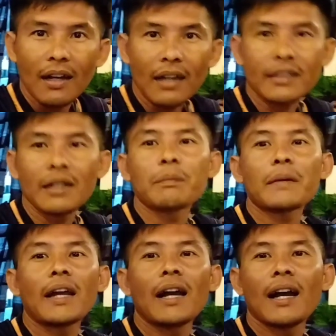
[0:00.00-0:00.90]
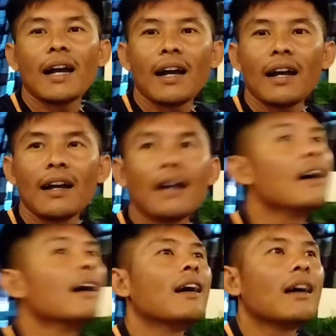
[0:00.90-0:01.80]
at syempre, ah,
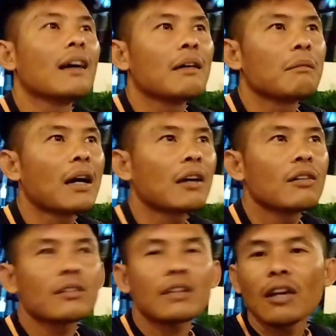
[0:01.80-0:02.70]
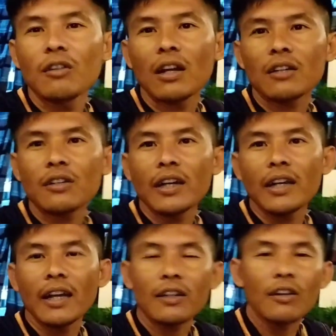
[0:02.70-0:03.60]
bagong tayo lang to
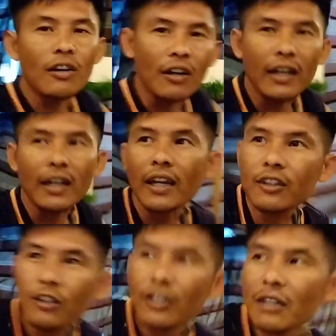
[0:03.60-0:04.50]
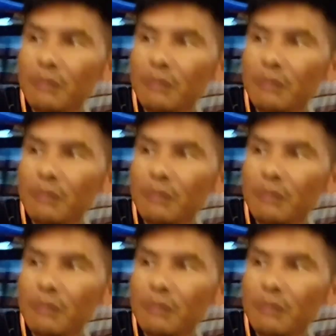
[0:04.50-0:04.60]
eh. Ito, oh, ito yung